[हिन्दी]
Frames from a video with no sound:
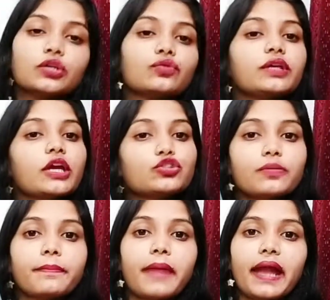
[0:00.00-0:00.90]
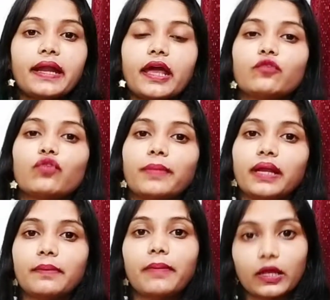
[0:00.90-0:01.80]
तो ये जो मैट है वो
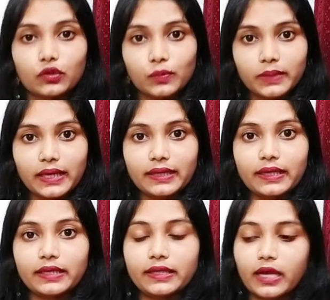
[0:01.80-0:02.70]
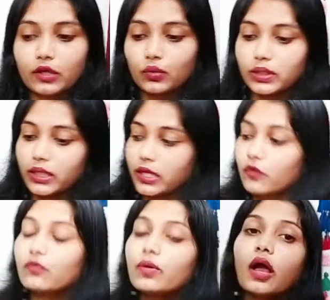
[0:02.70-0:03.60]
मैंने बाथरूम के लिए लिया क्योंकि ये